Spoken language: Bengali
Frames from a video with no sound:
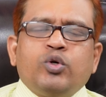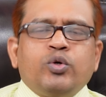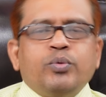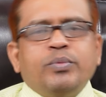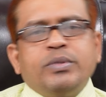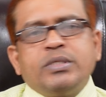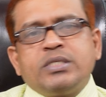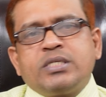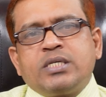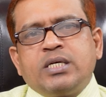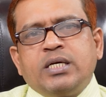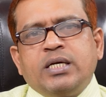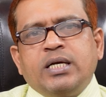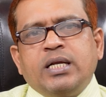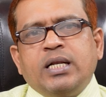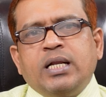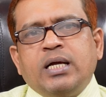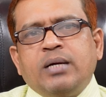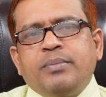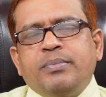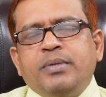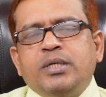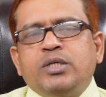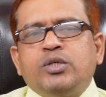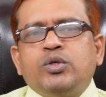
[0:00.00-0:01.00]
ডকুমেন্টস কি কি
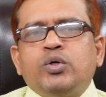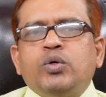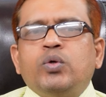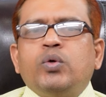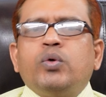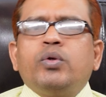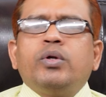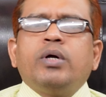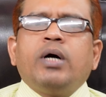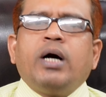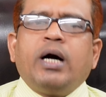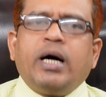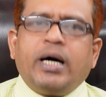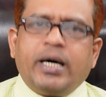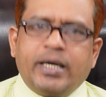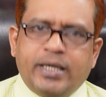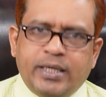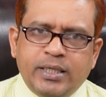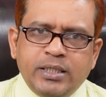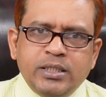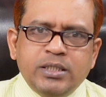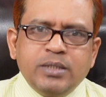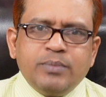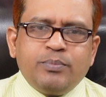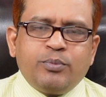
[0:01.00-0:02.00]
লাগবে চলুন
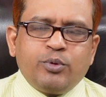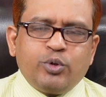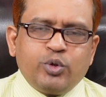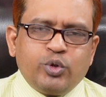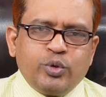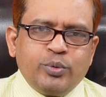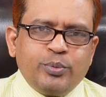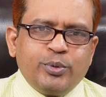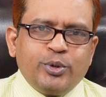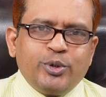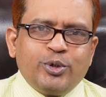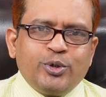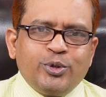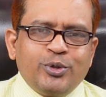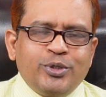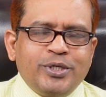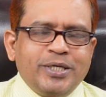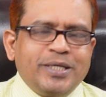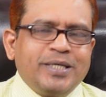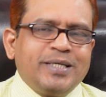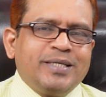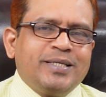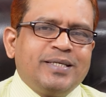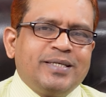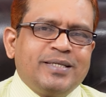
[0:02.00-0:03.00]
আরেকটি প্রতিবেদন
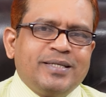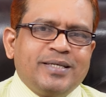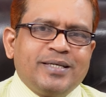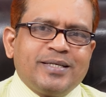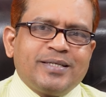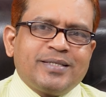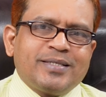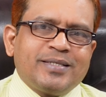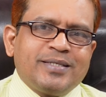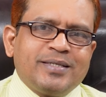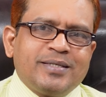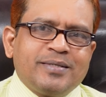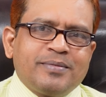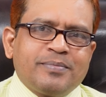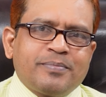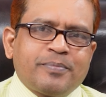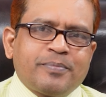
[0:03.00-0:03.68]
থেকে জেনে আসি